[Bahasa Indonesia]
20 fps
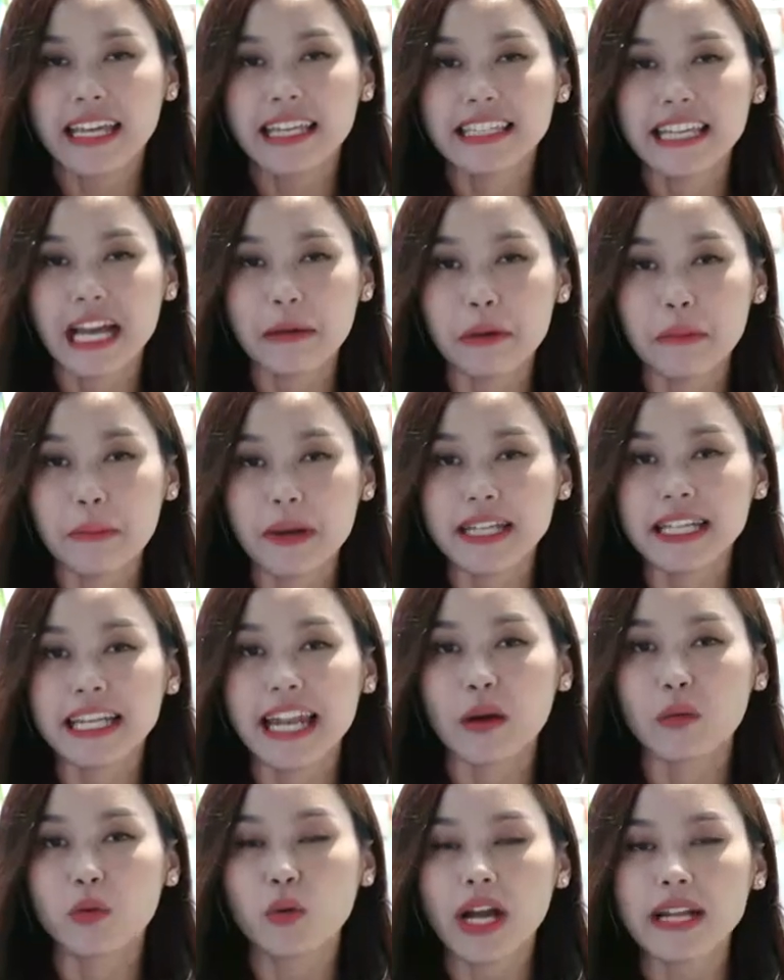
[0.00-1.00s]
yang memang
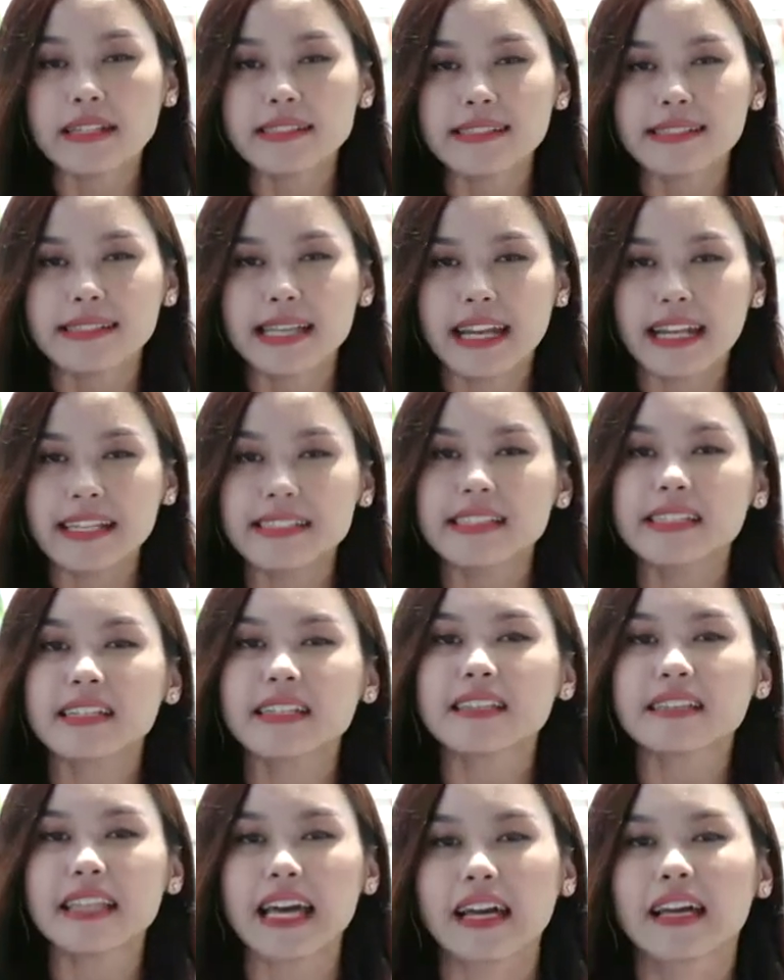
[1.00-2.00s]
dilakukan secara
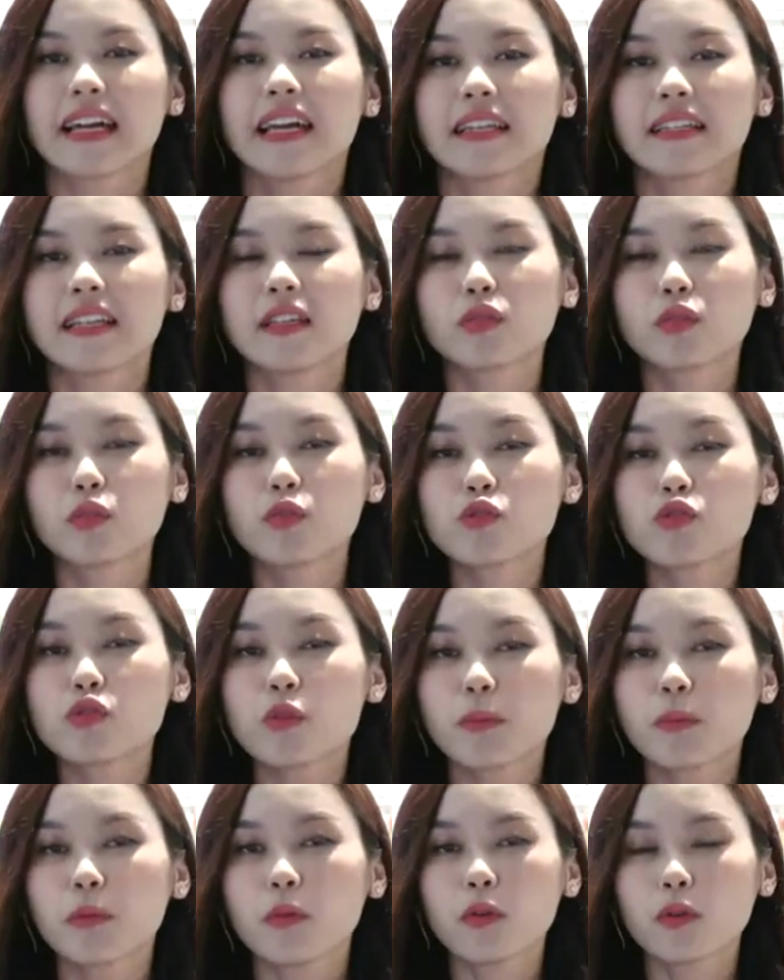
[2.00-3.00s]
serentak di
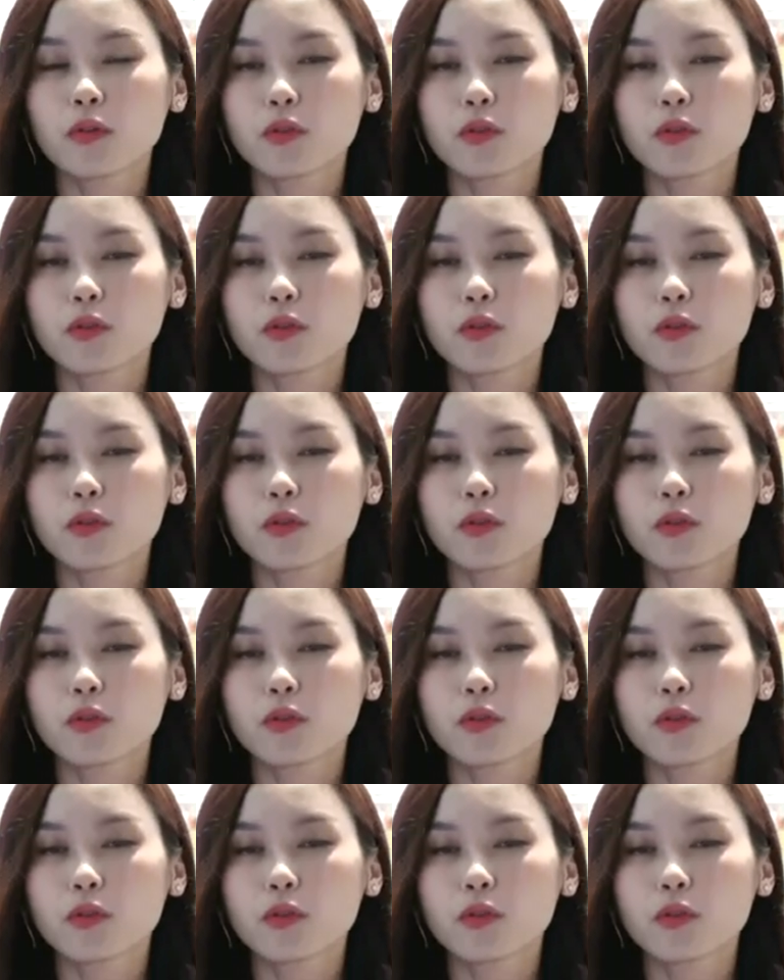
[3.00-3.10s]
77